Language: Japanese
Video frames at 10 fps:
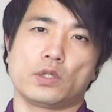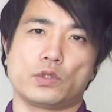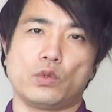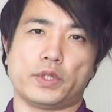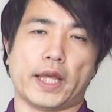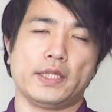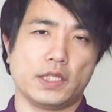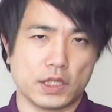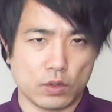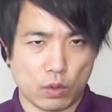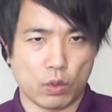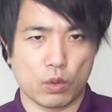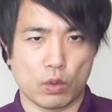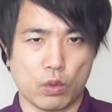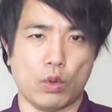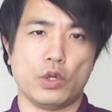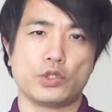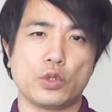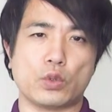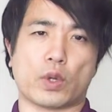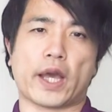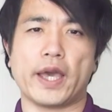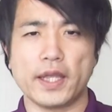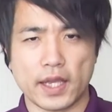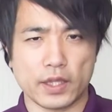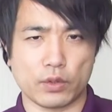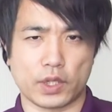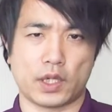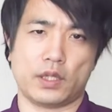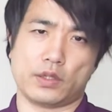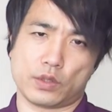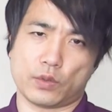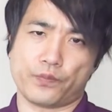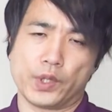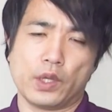その断食の方法をちょっと変えないといけないんですよ。